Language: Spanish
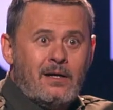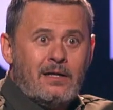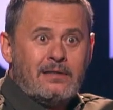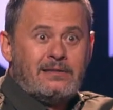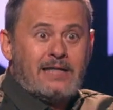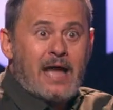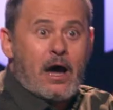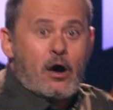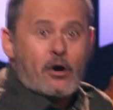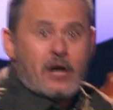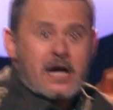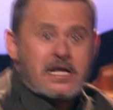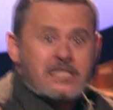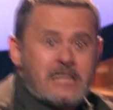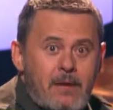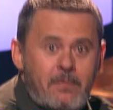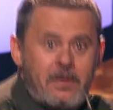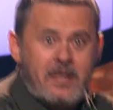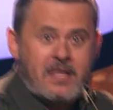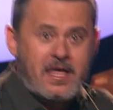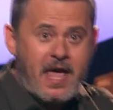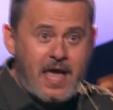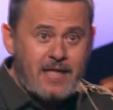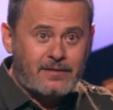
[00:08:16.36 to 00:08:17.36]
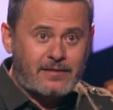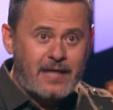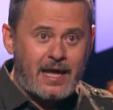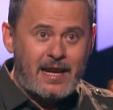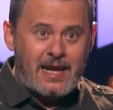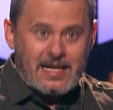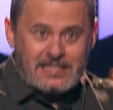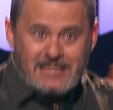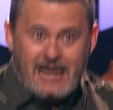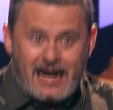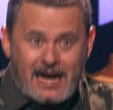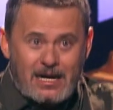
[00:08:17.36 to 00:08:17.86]
Te ahorras el billete y
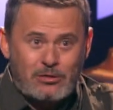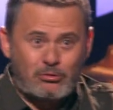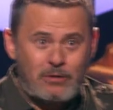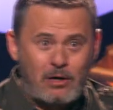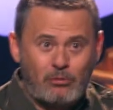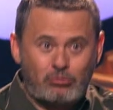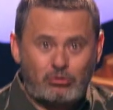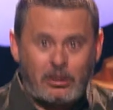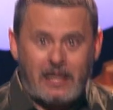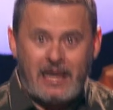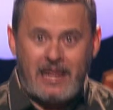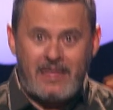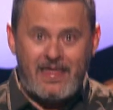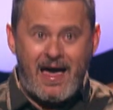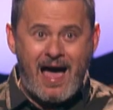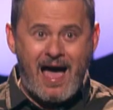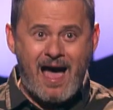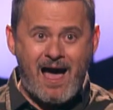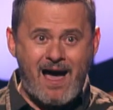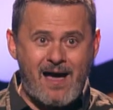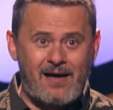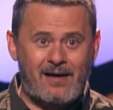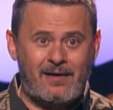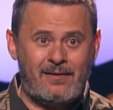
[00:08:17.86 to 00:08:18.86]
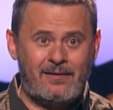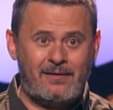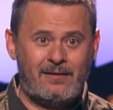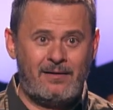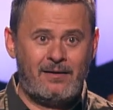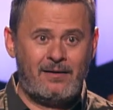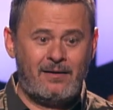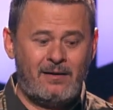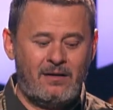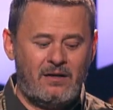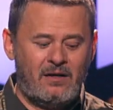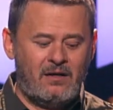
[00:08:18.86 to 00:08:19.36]
le sacas una utilidad.
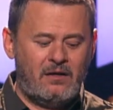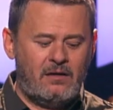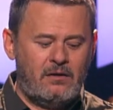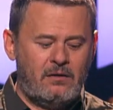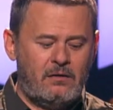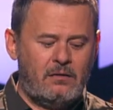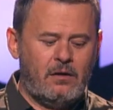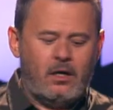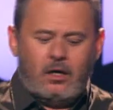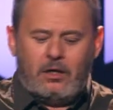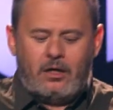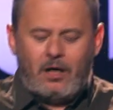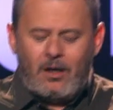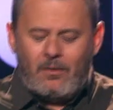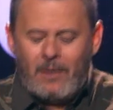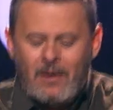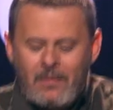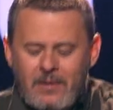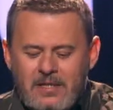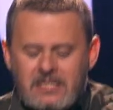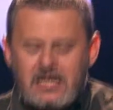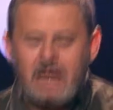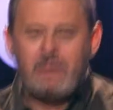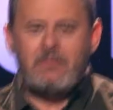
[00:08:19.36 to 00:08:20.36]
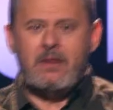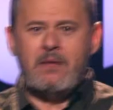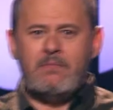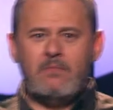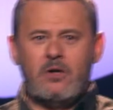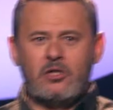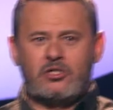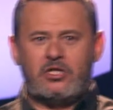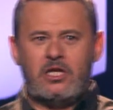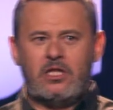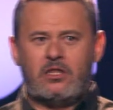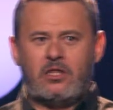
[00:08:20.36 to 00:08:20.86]
No, no, vuelves al
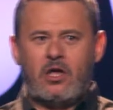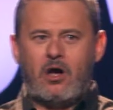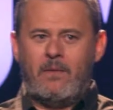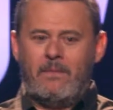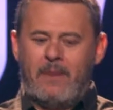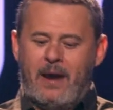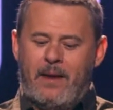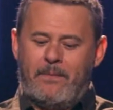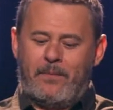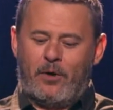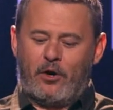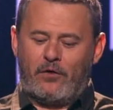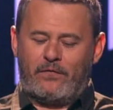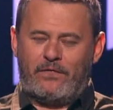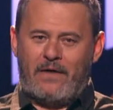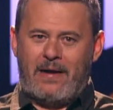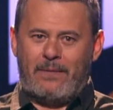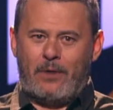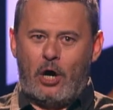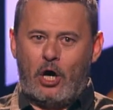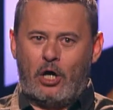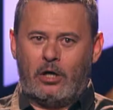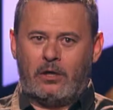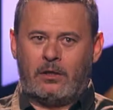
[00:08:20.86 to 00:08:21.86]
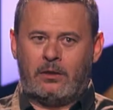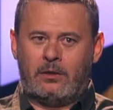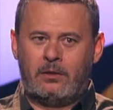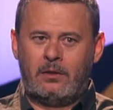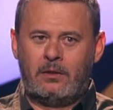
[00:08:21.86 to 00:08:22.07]
mismo sitio, hombre, por favor.